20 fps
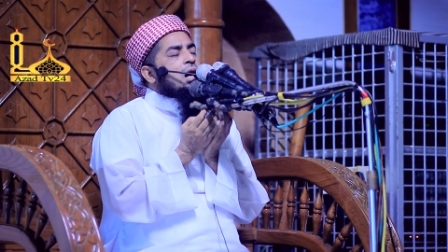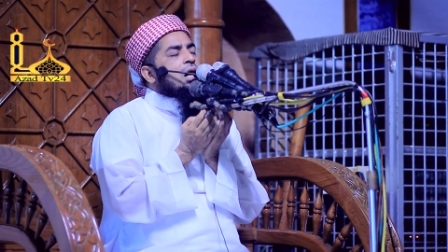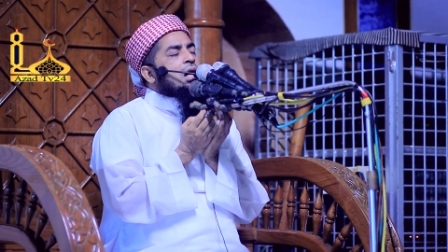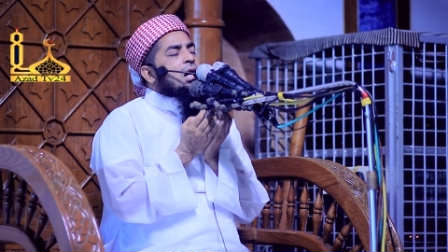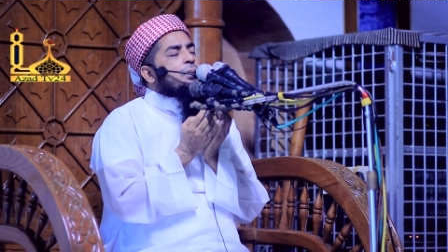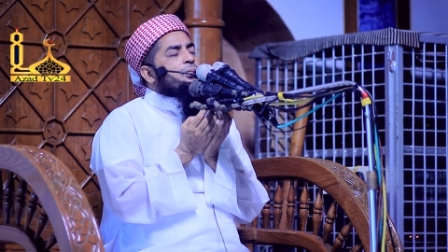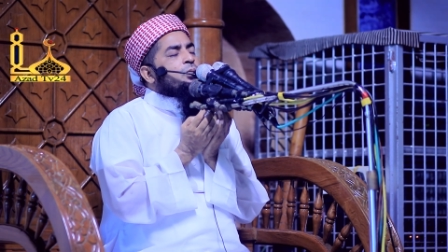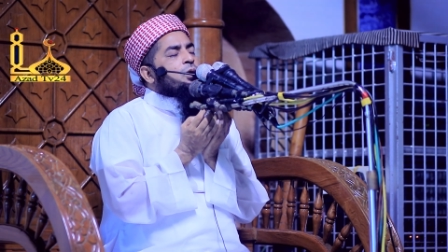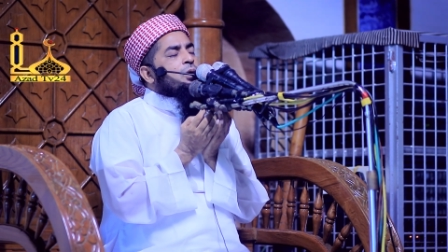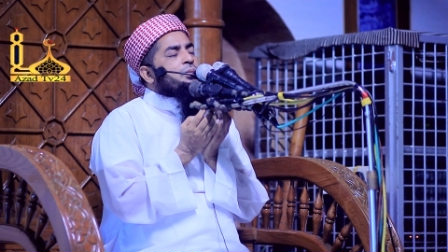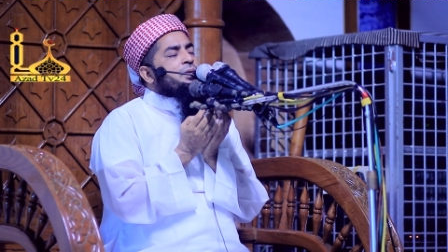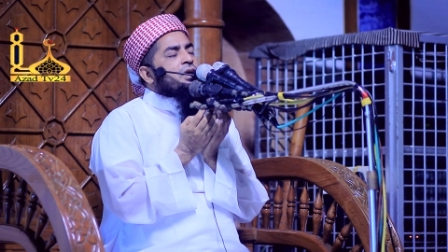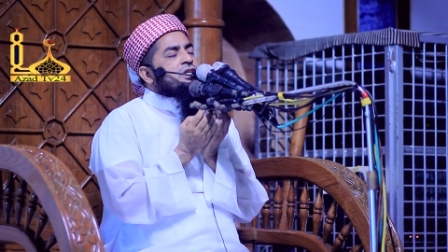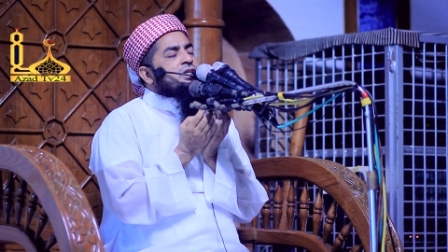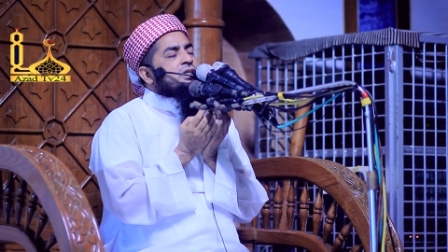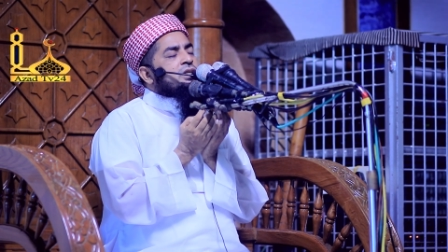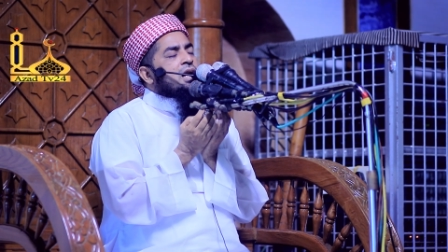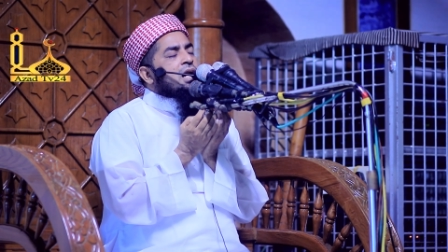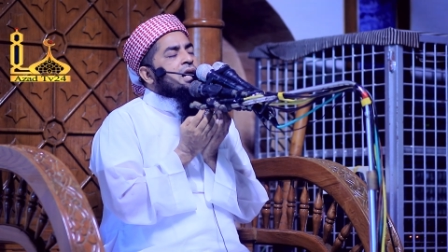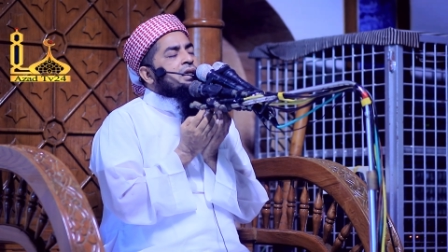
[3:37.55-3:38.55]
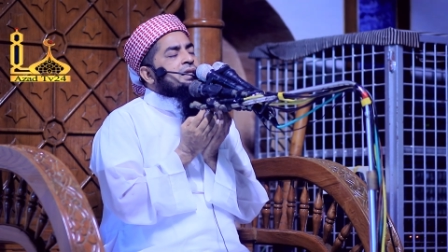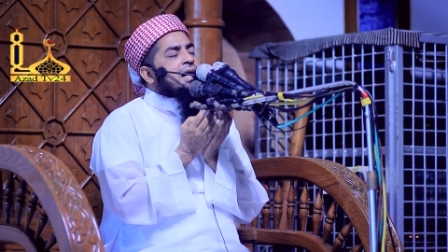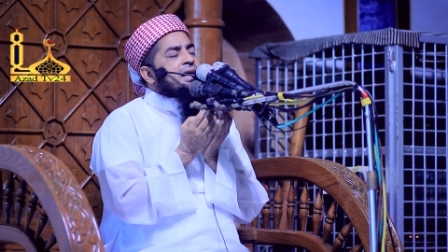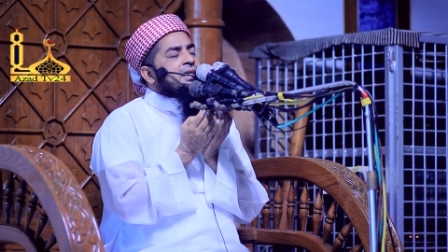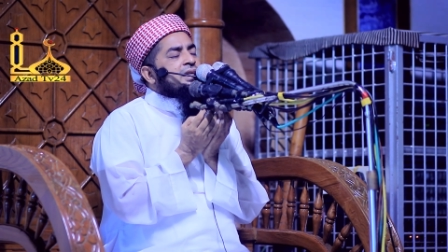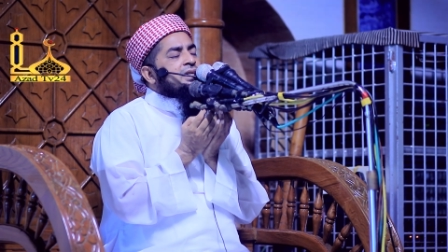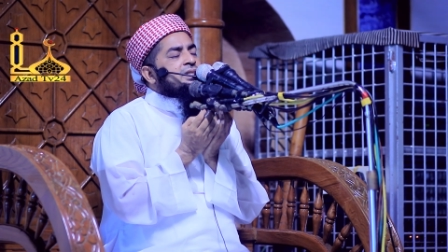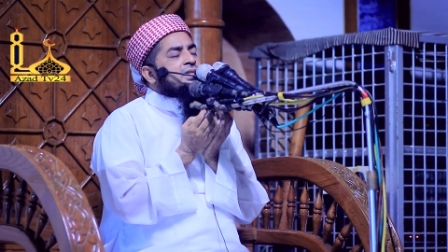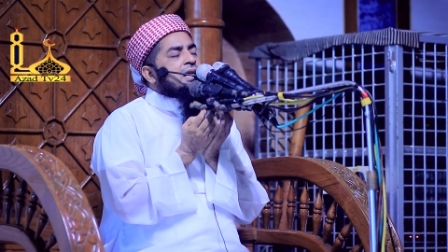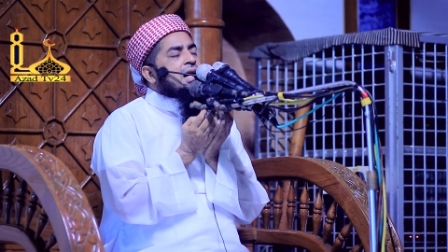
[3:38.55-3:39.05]
আল্লাহ পূর্বাসী যারা
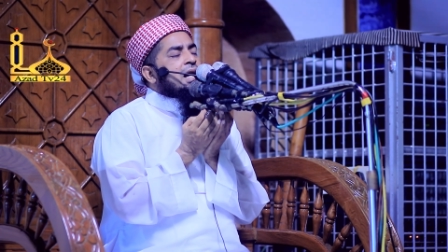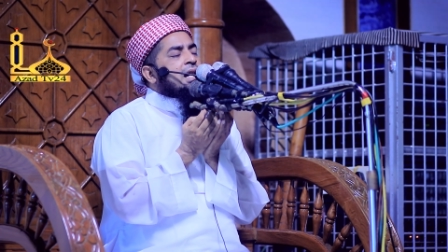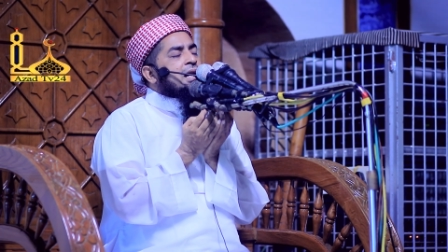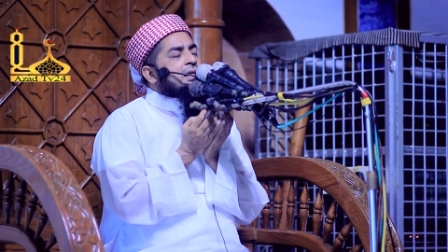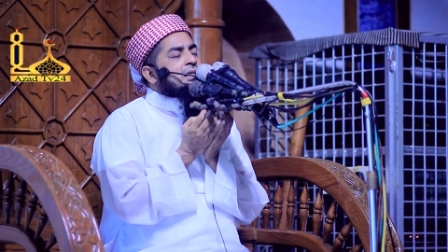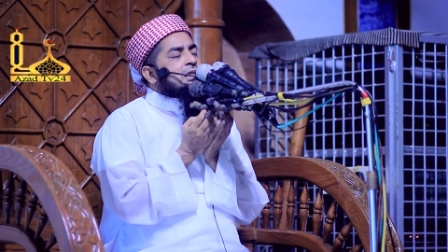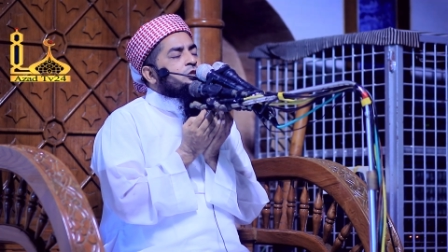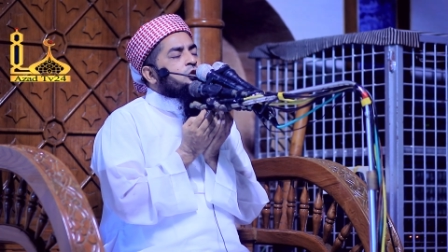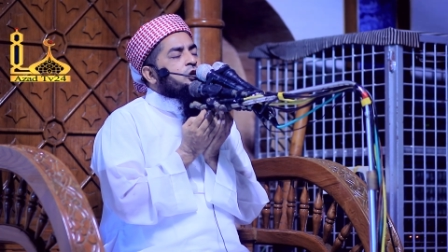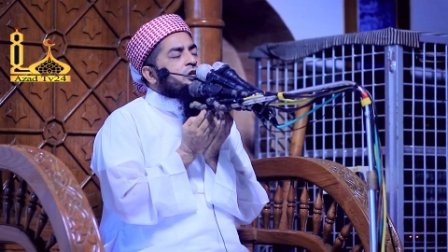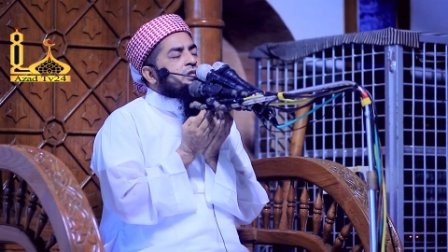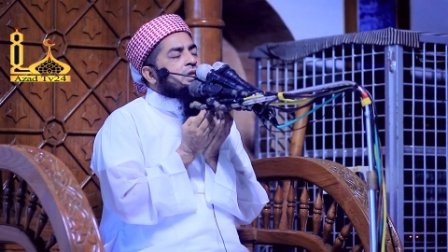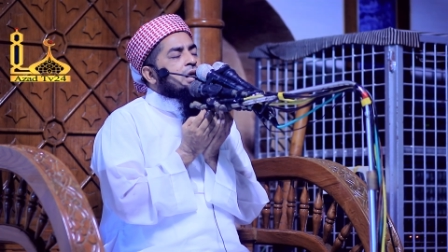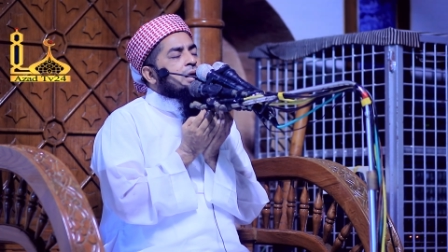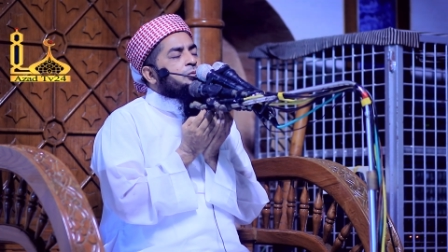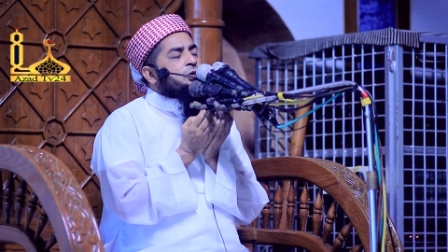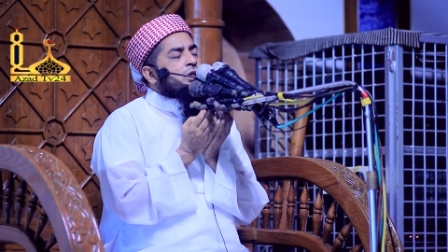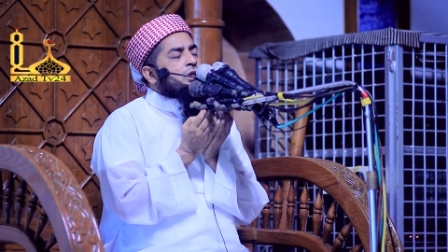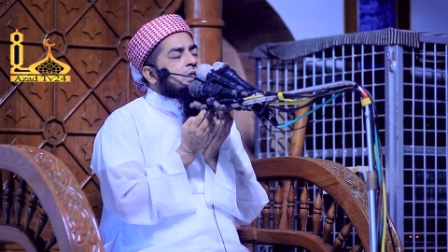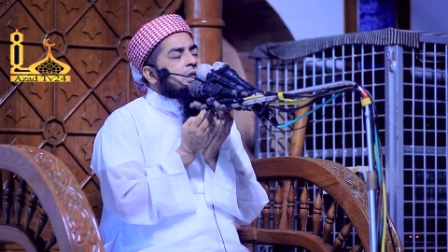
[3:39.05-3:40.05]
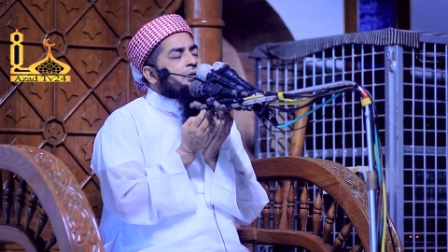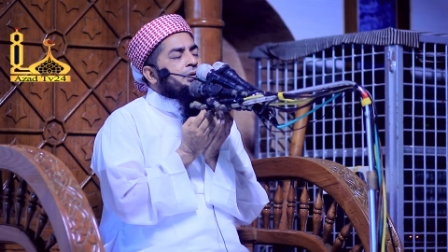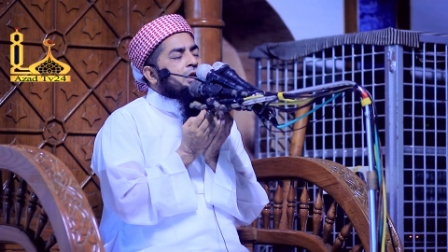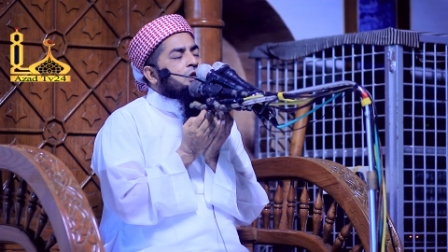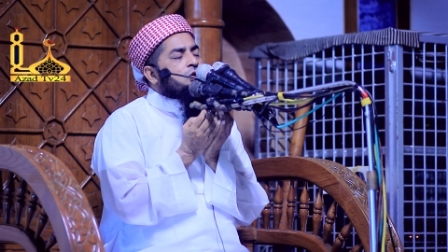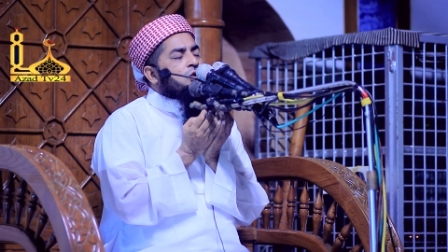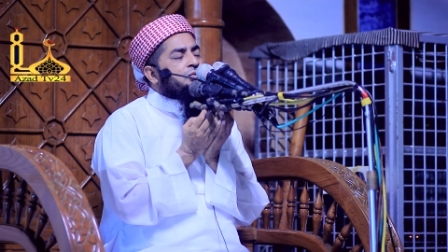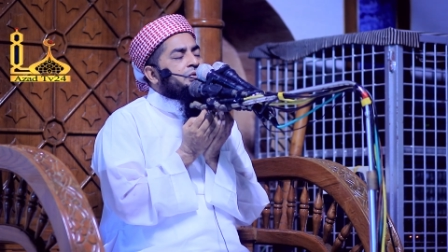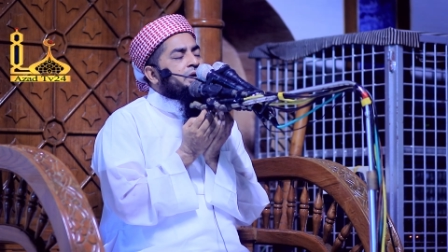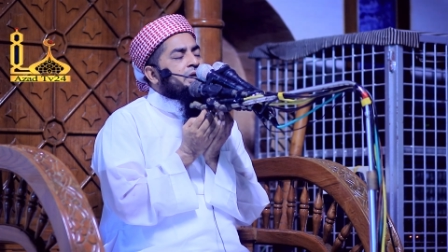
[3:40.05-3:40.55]
যাইতে চায় আল্লাহ ইসলাম মধ্যে যাওয়ার
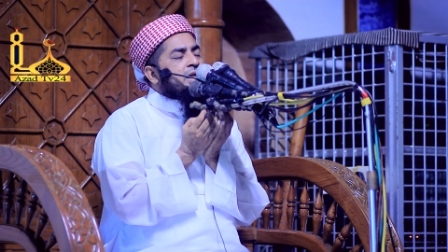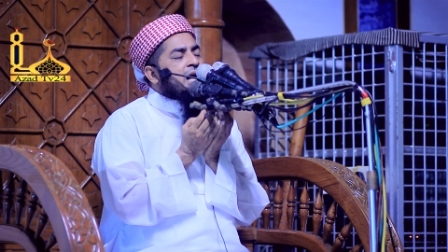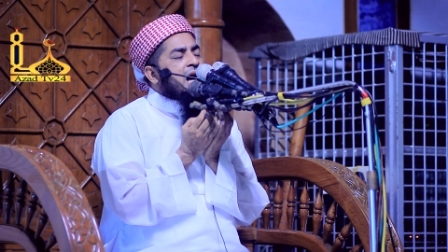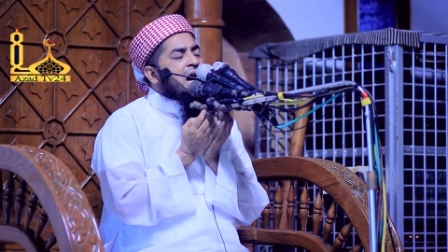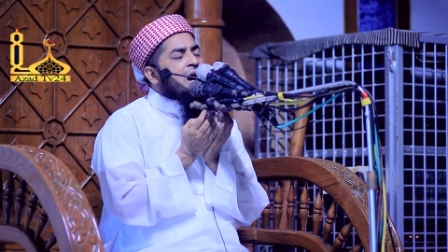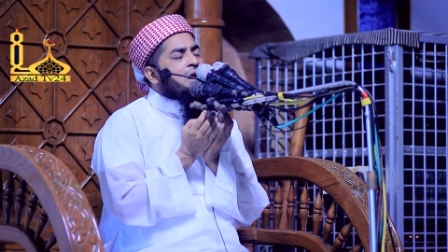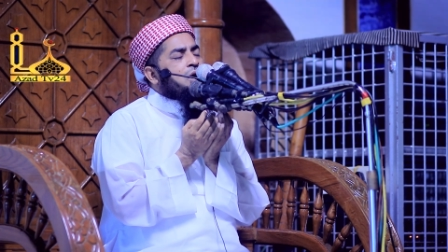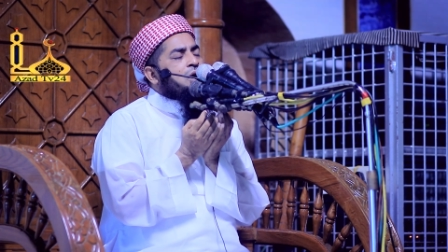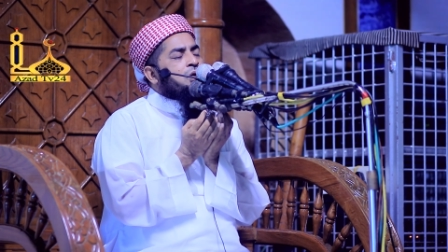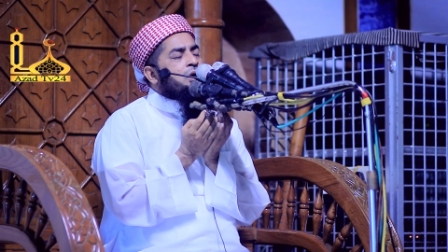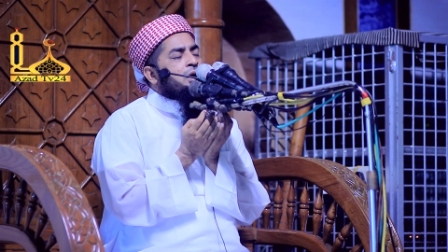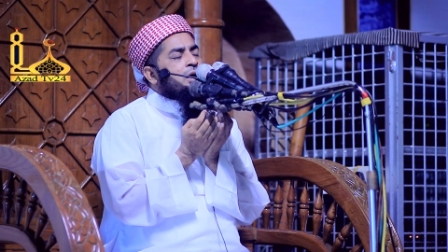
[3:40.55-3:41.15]
তৌফিক দাও